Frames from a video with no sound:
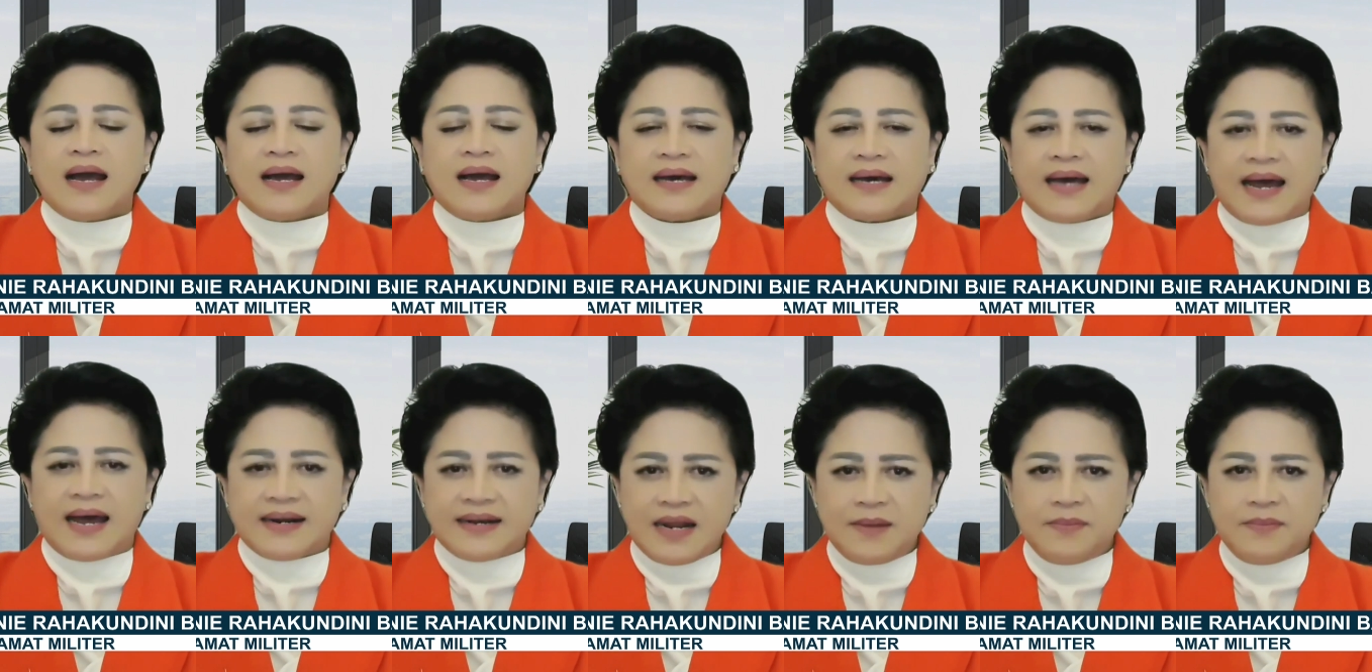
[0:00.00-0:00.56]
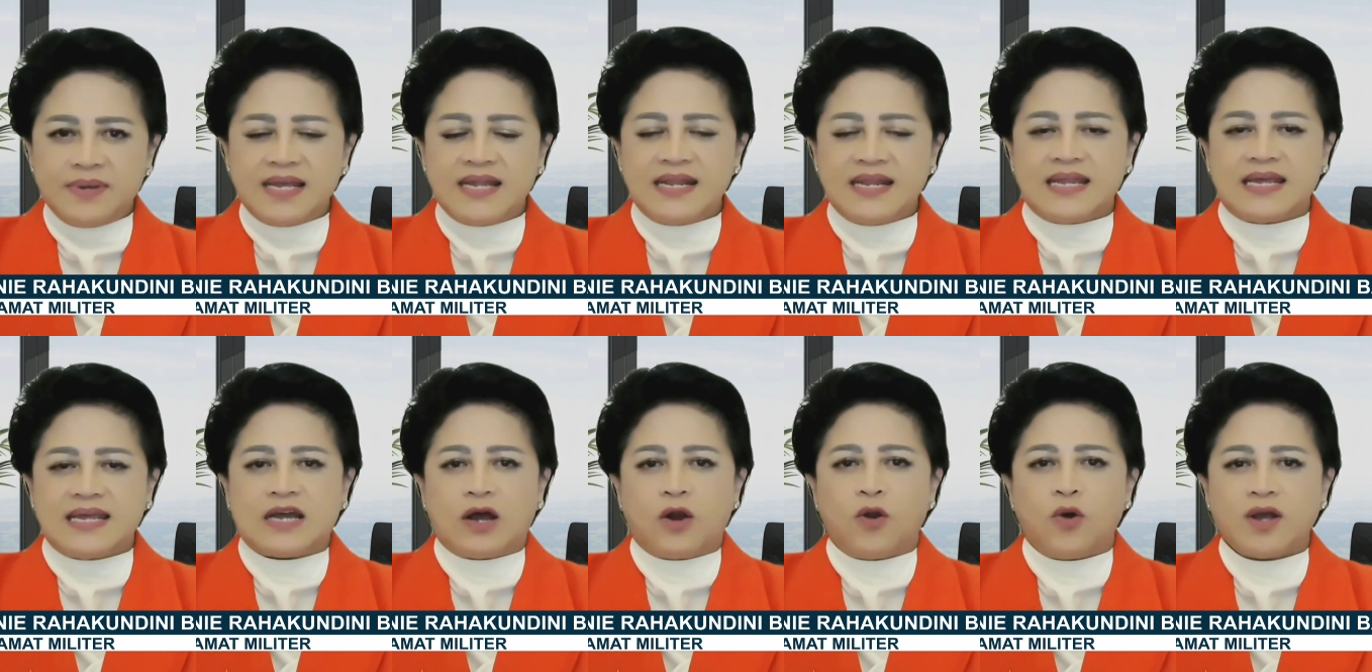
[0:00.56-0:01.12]
Karena
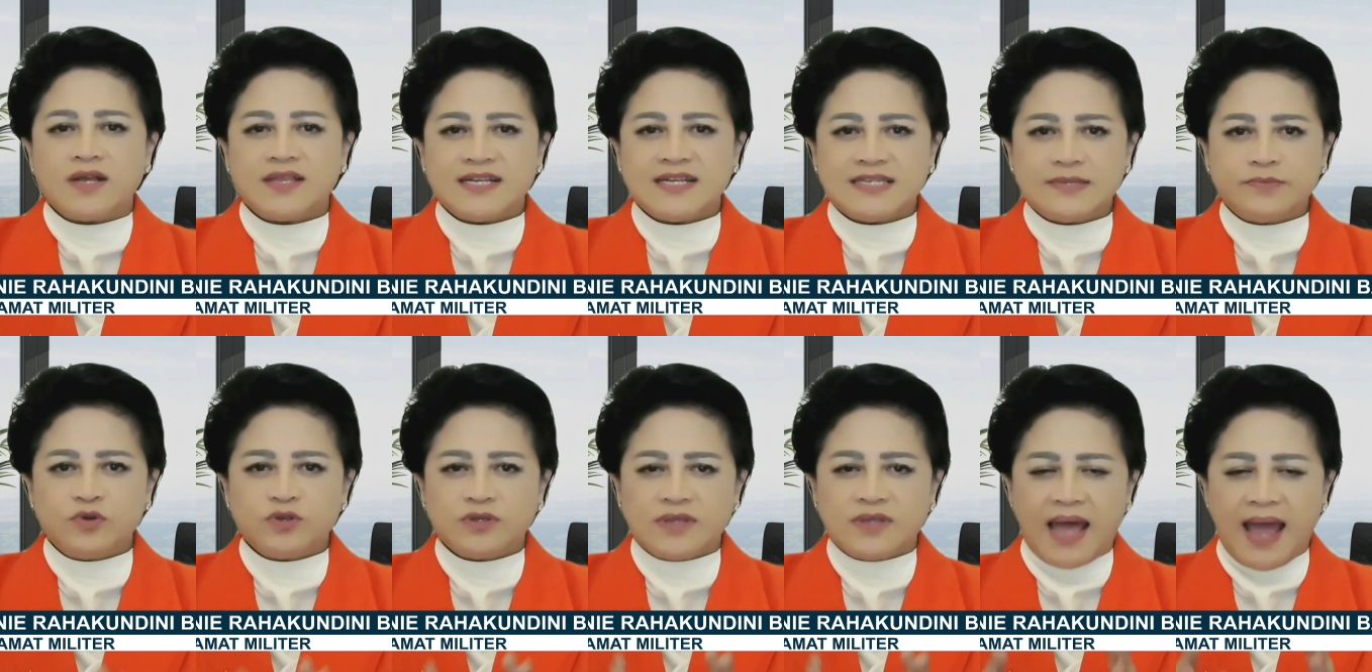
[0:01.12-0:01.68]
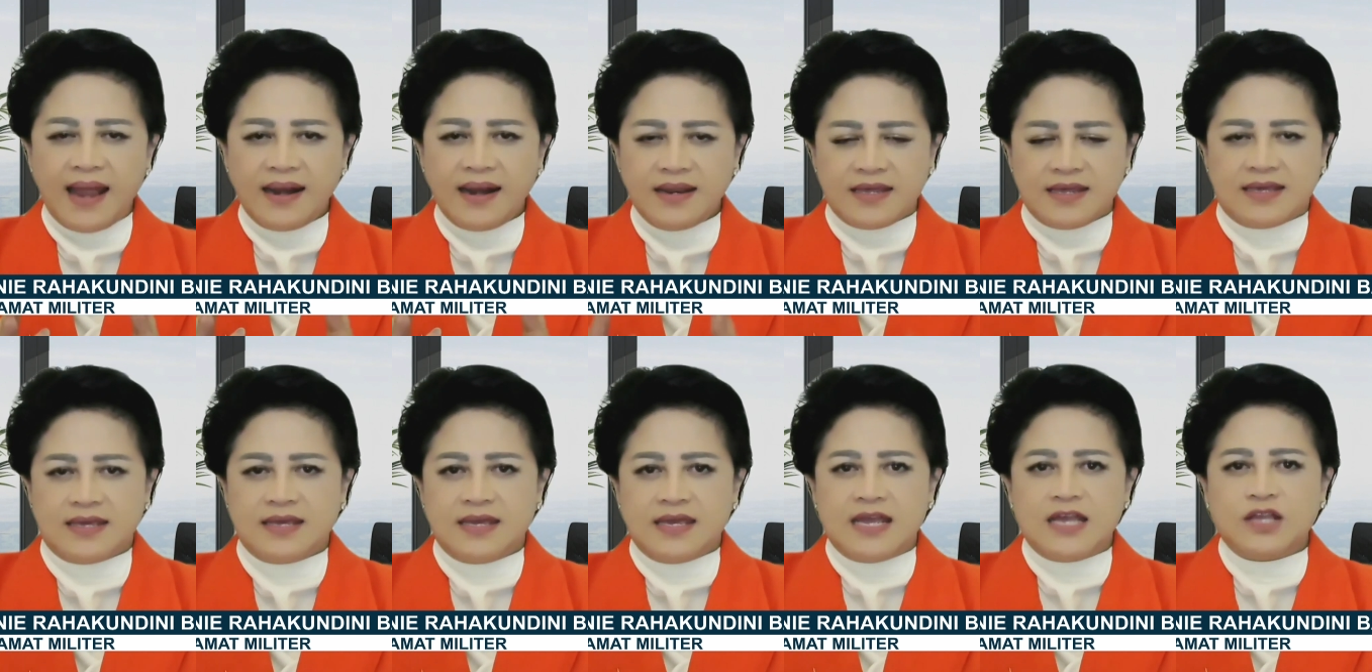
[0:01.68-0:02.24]
begini, kalau kita sebut
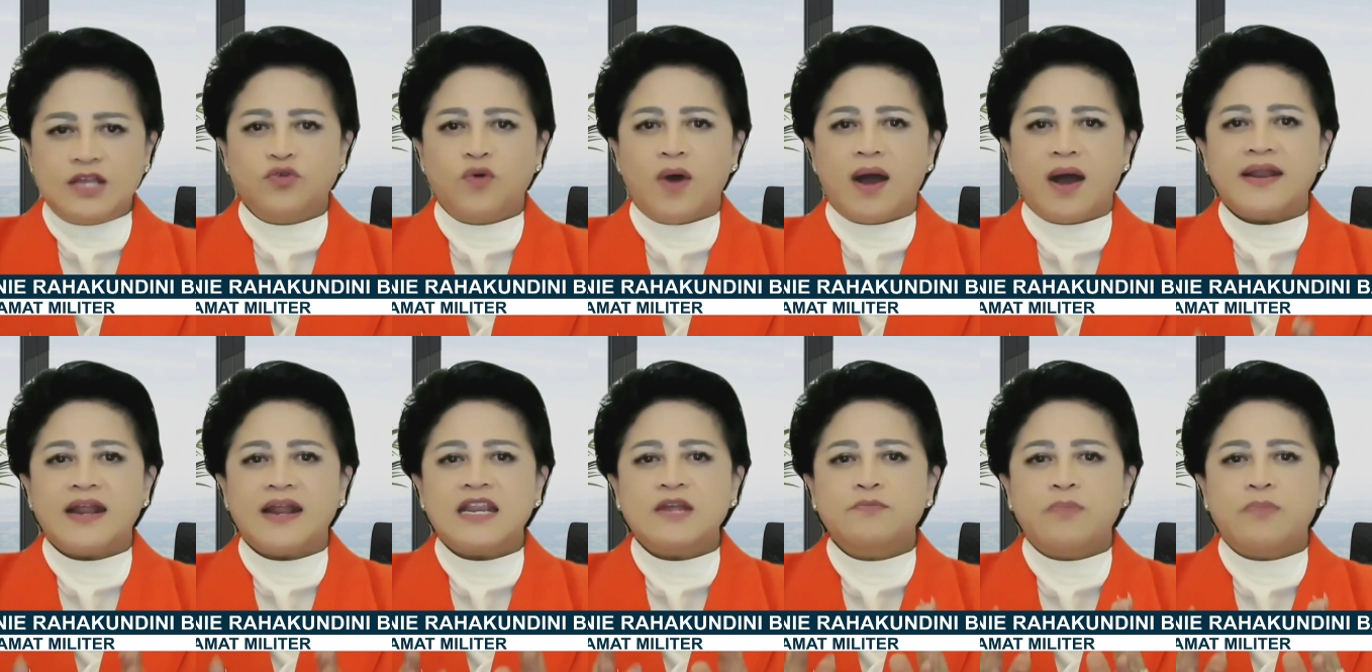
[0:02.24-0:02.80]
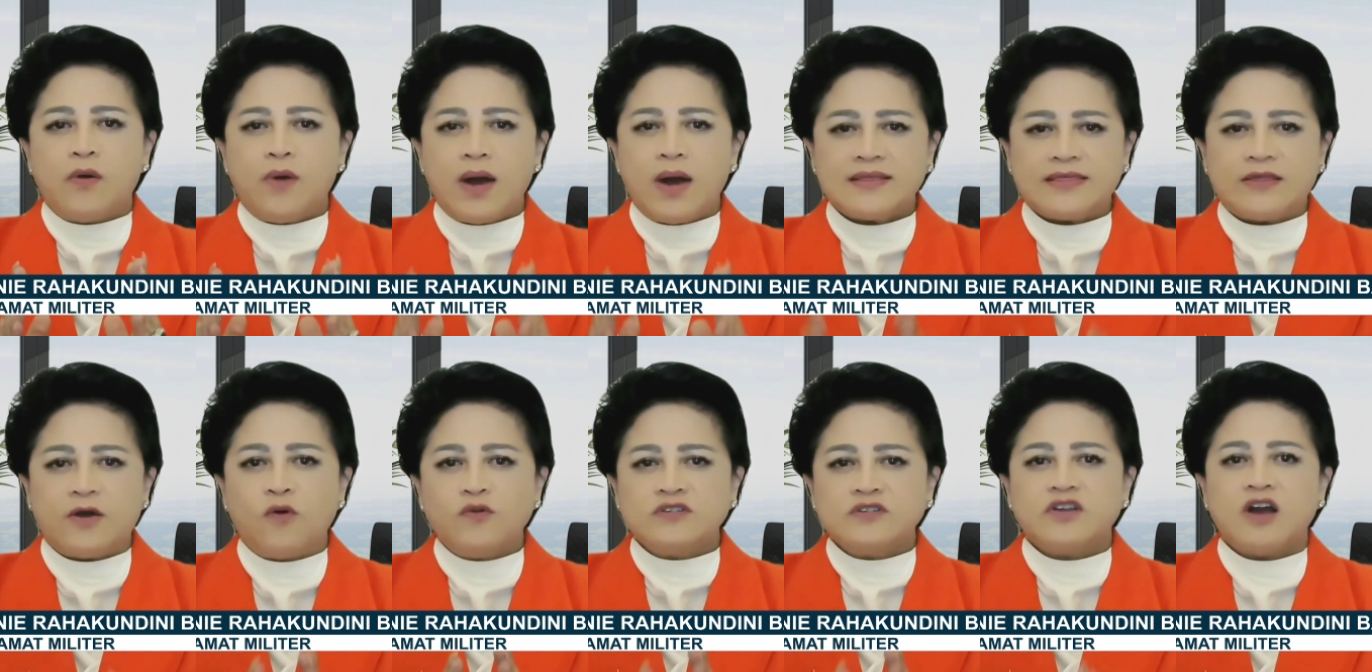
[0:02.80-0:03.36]
TNI, itu ada di
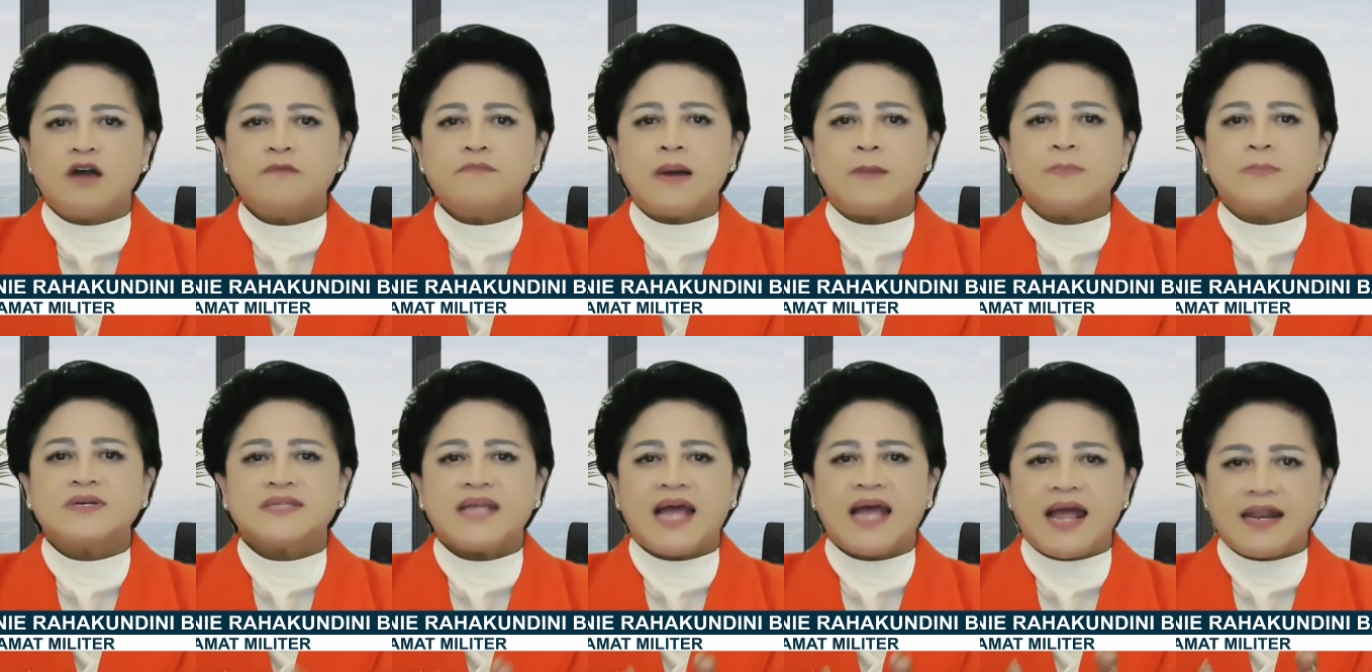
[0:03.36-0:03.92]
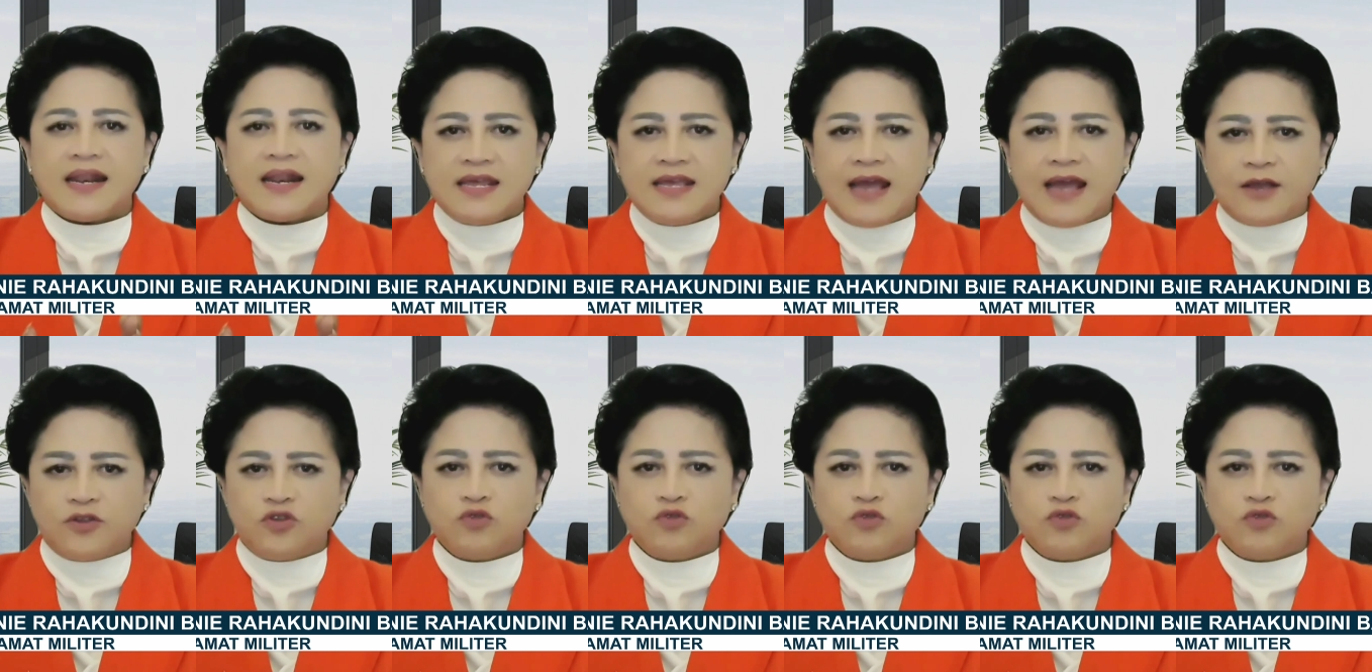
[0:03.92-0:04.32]
bawah tanggung jawab Mabes TNI,